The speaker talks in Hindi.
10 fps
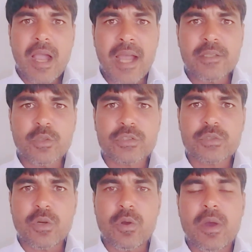हाँ
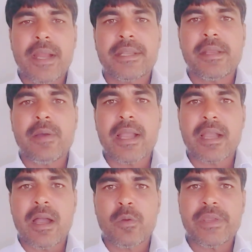दोस्तों अटेवा
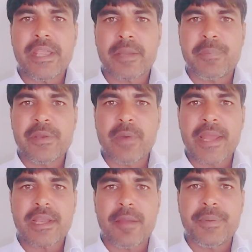गांव के एक
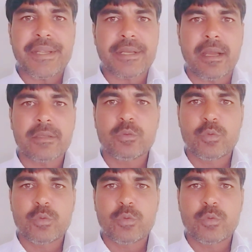परिवार का बेटा